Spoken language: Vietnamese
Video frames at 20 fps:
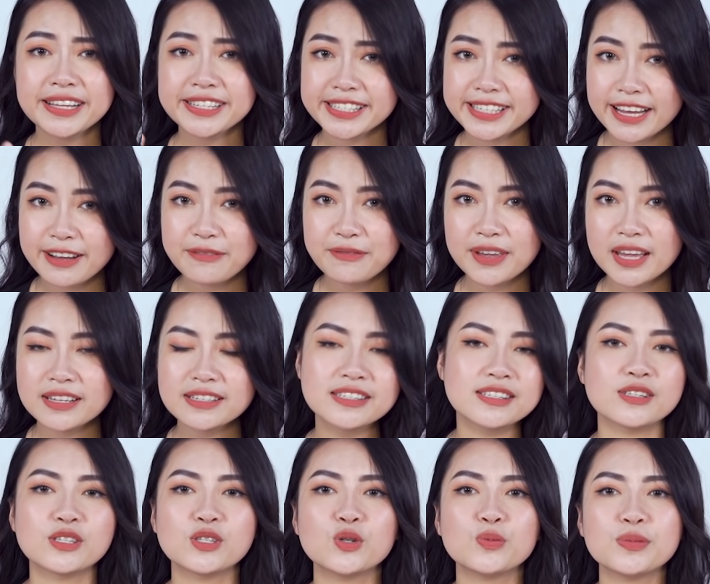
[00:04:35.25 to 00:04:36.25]
sinh viên
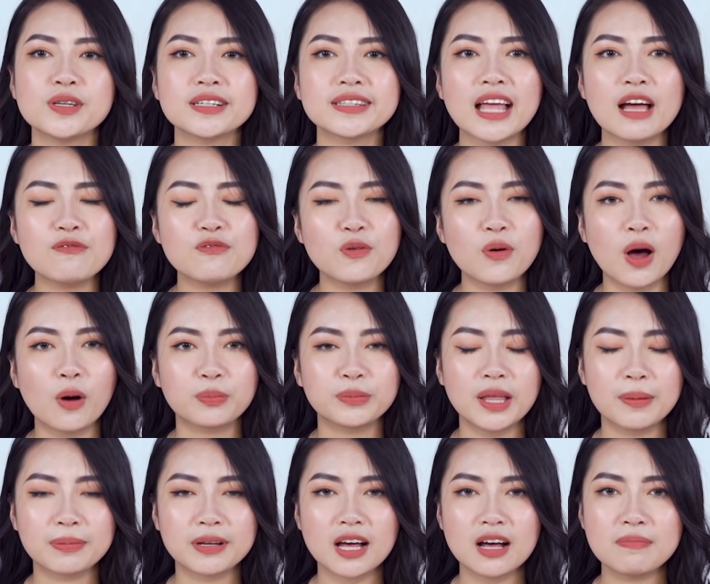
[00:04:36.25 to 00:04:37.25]
sử dụng những tác vụ học
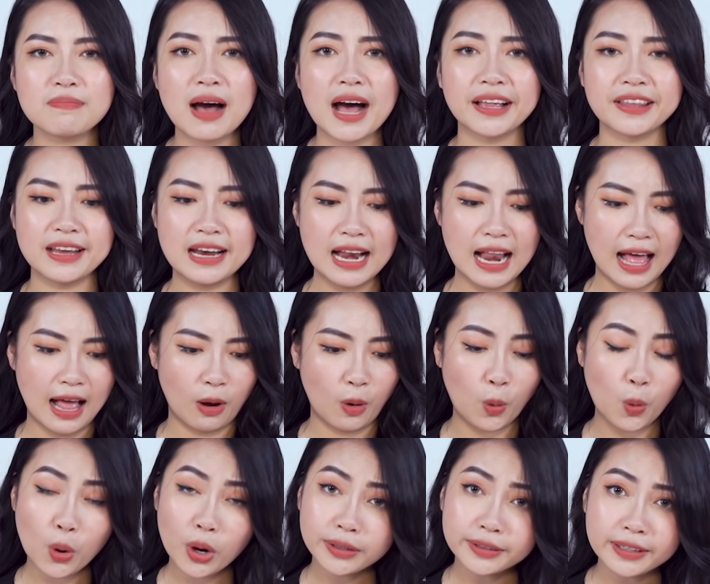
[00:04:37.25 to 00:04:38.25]
tập cơ bản như là
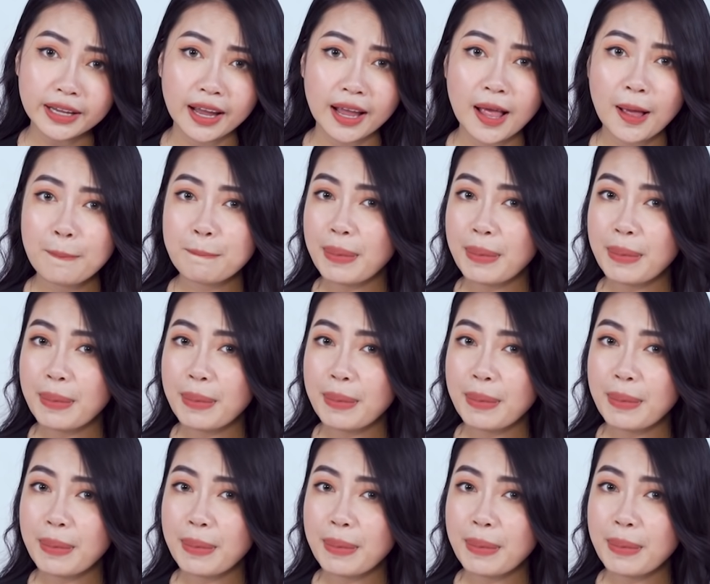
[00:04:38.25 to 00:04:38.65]
Word, này,